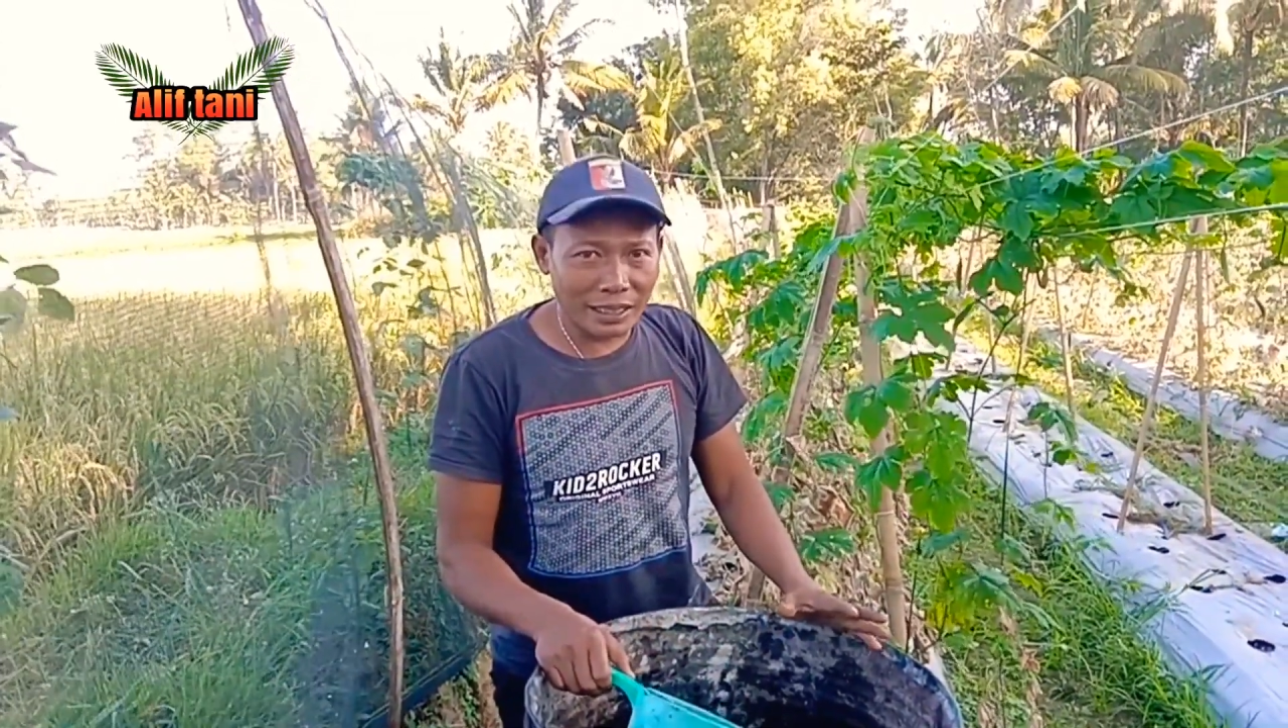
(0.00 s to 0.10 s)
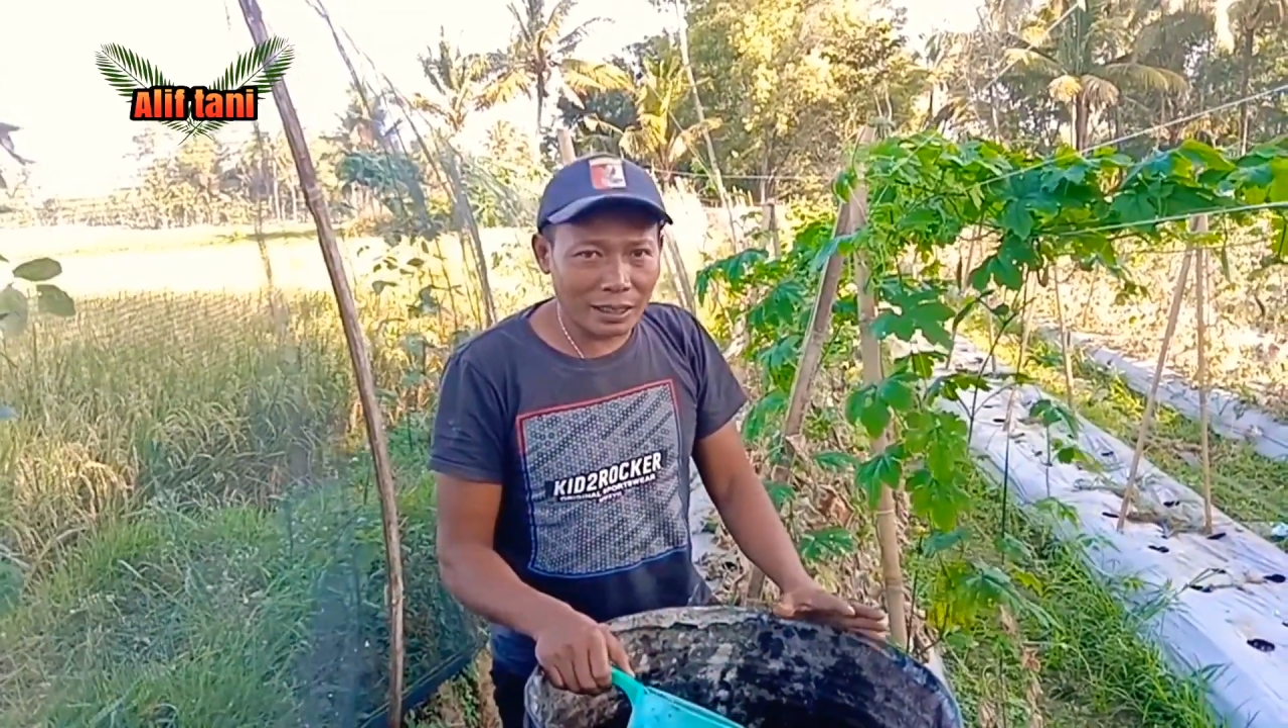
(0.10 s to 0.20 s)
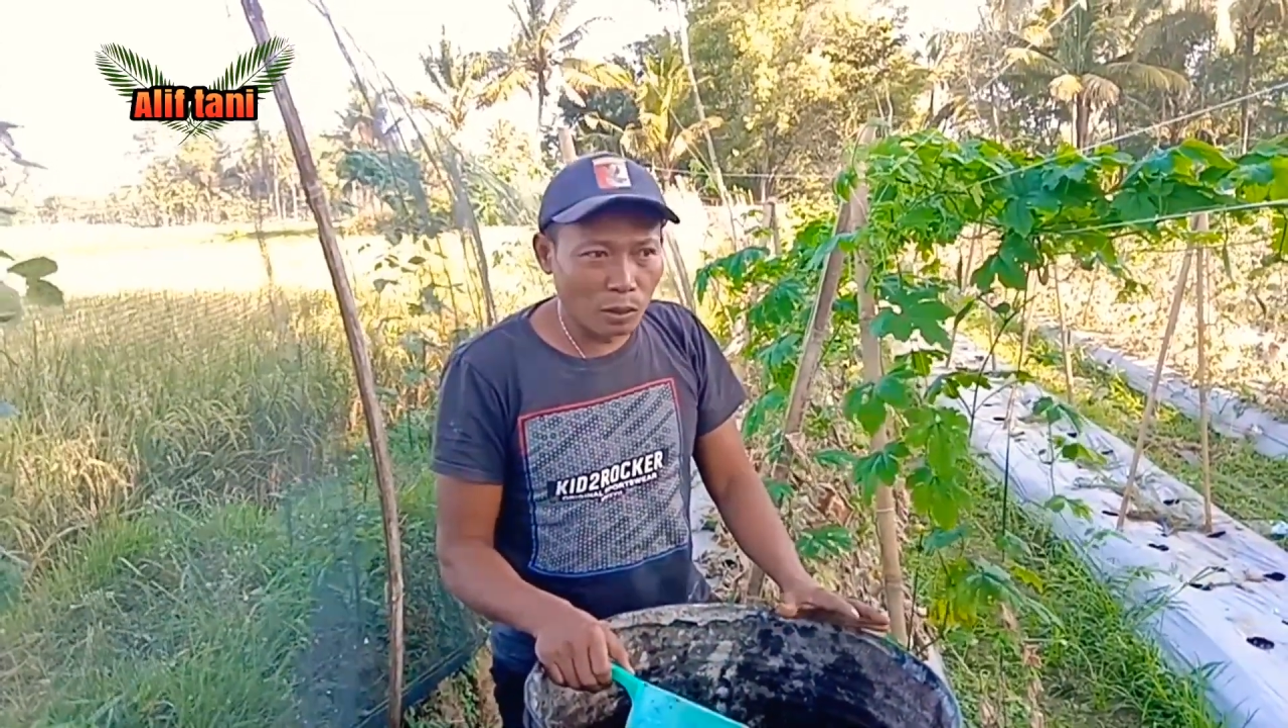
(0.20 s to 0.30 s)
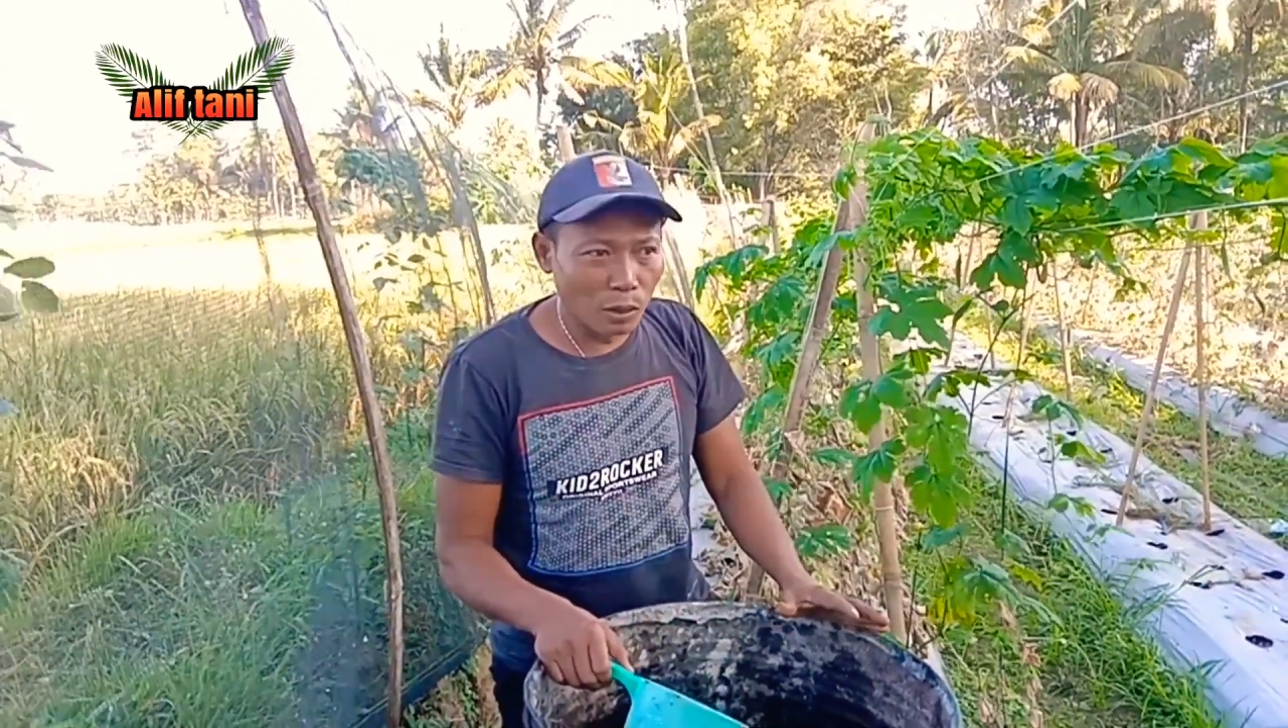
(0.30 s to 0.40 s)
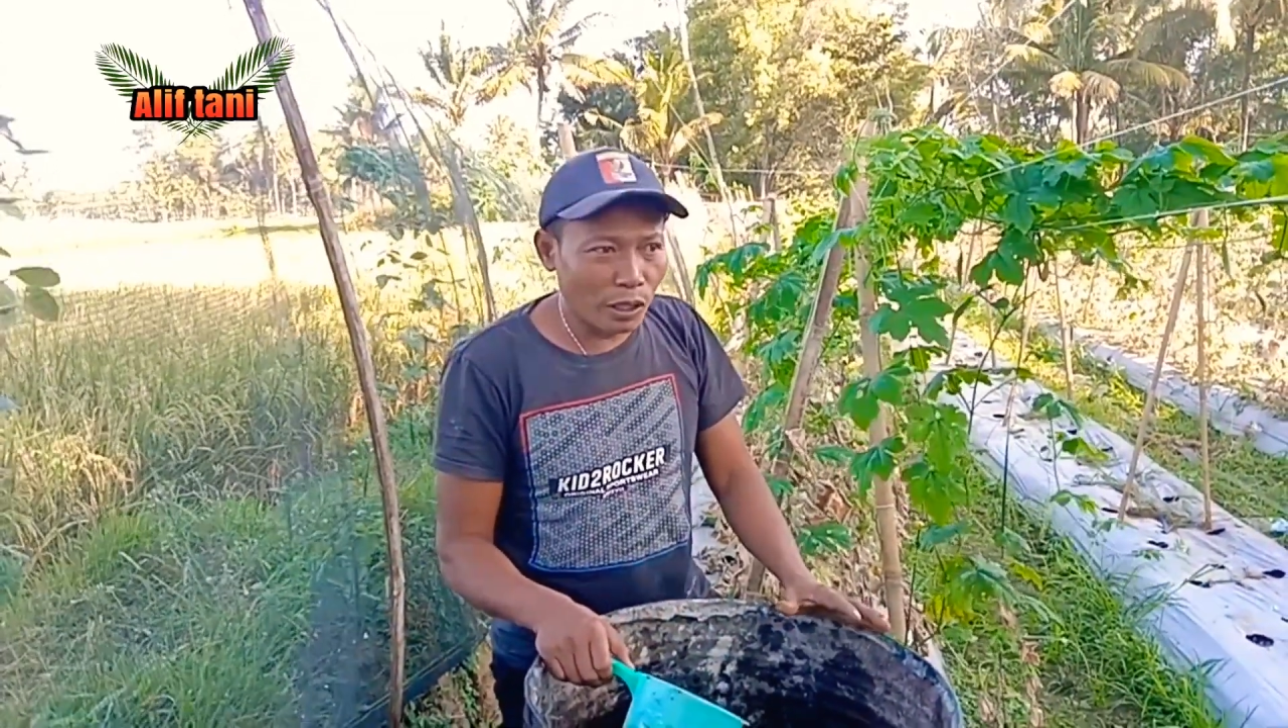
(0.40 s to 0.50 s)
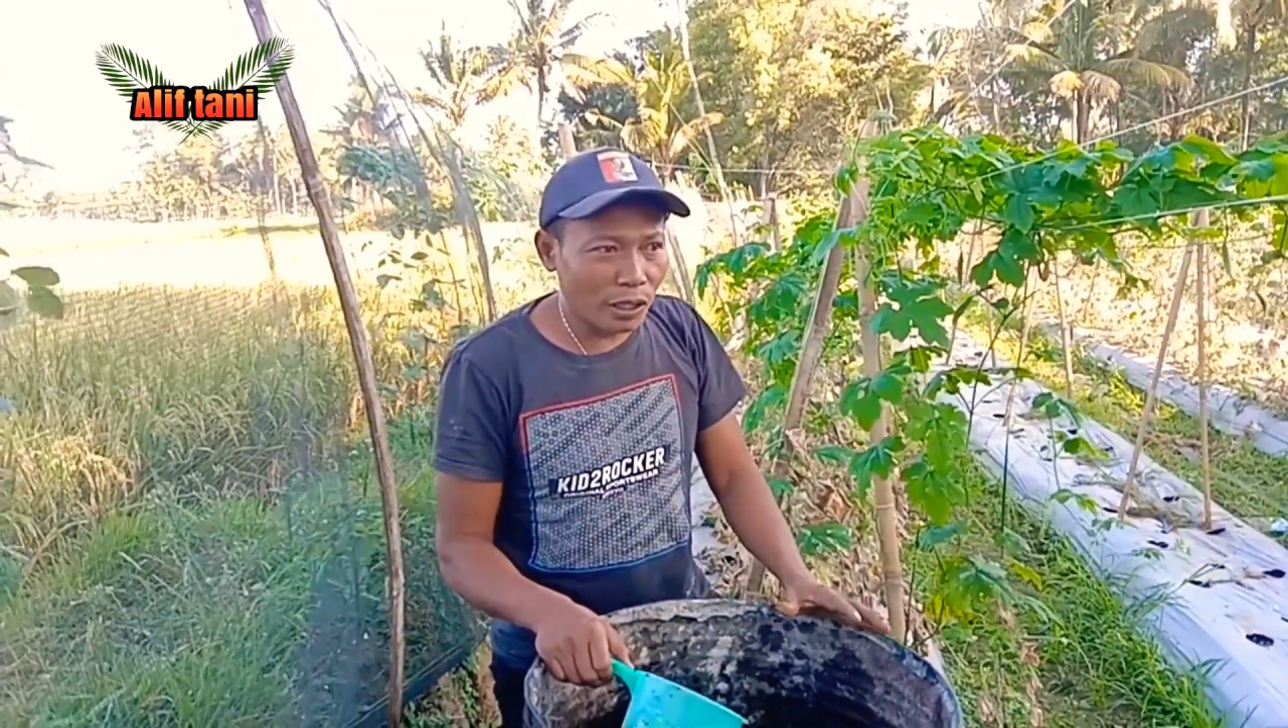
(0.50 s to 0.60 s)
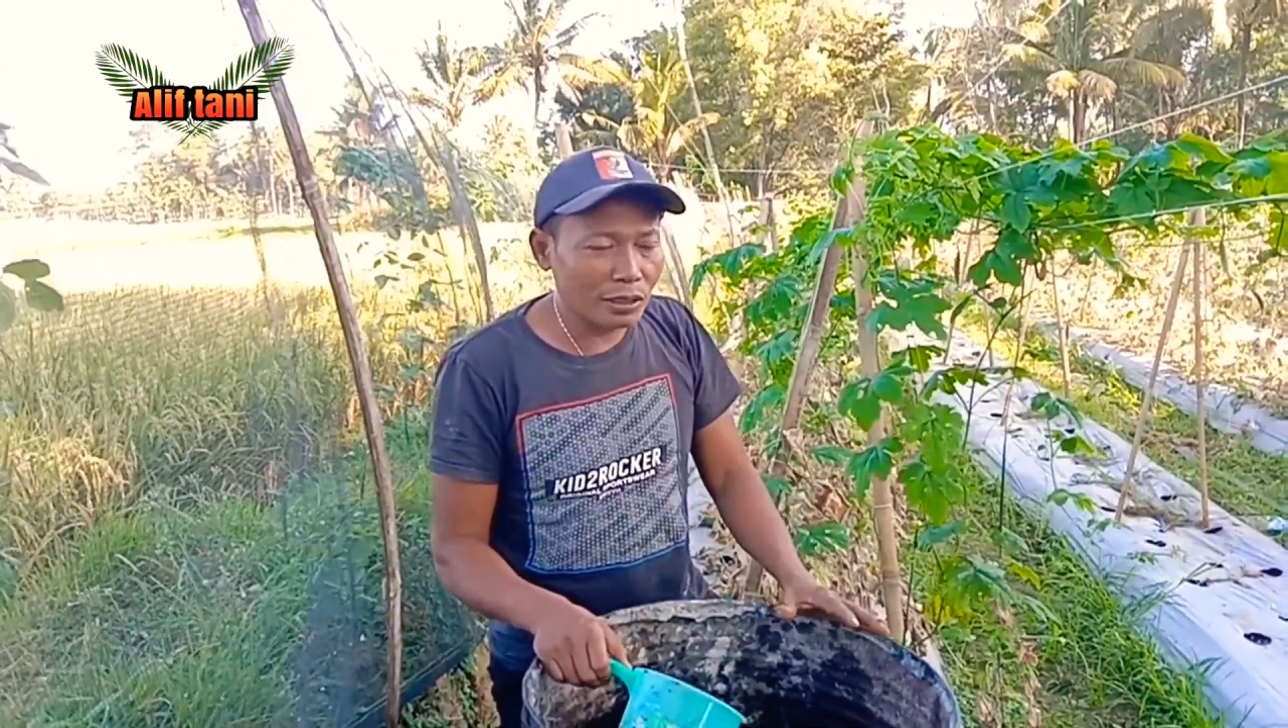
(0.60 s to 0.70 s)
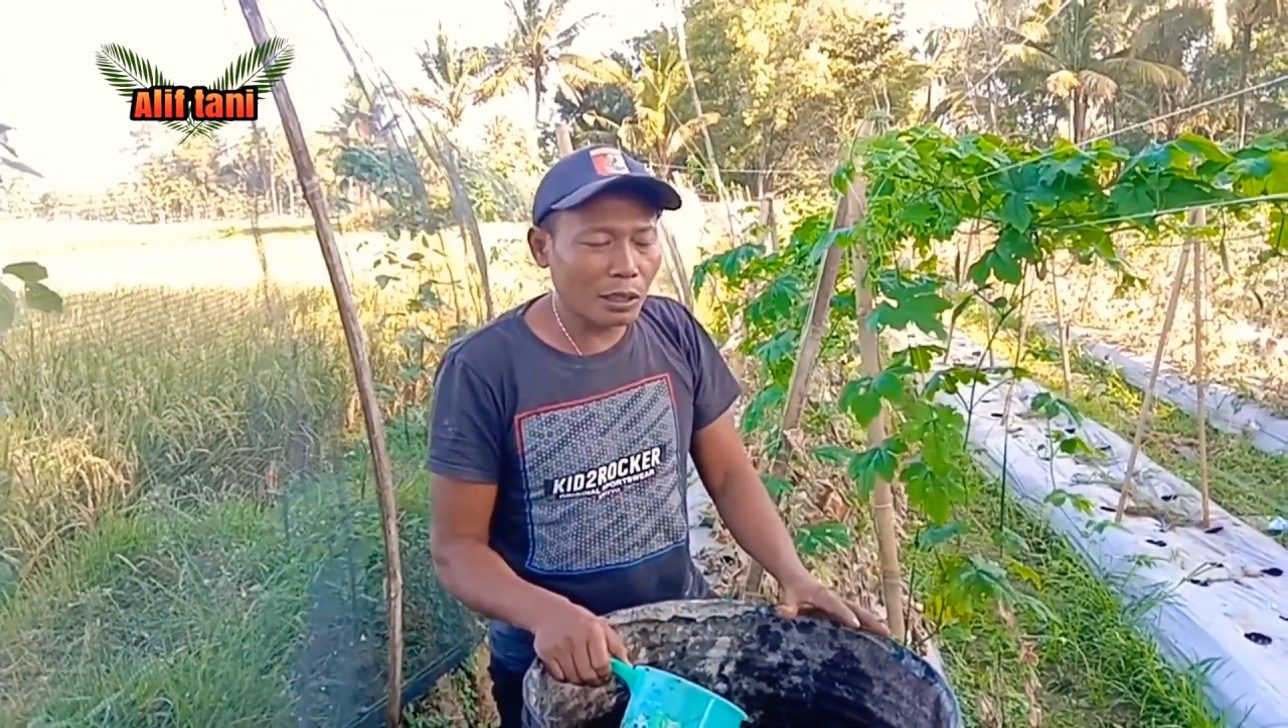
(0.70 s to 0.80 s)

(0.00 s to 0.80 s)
ya sedulur